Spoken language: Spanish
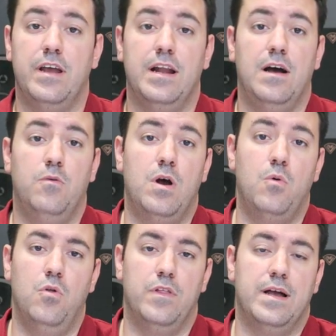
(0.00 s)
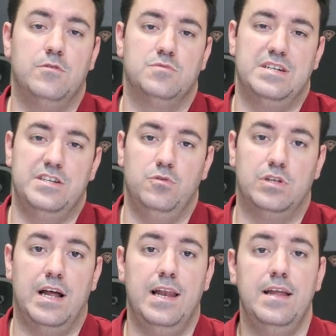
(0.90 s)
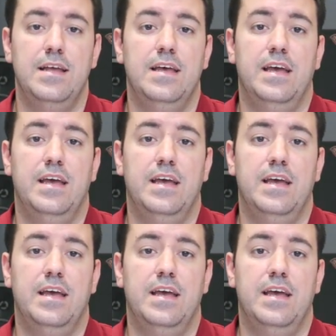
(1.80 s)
que era un agudo digamos más neutral.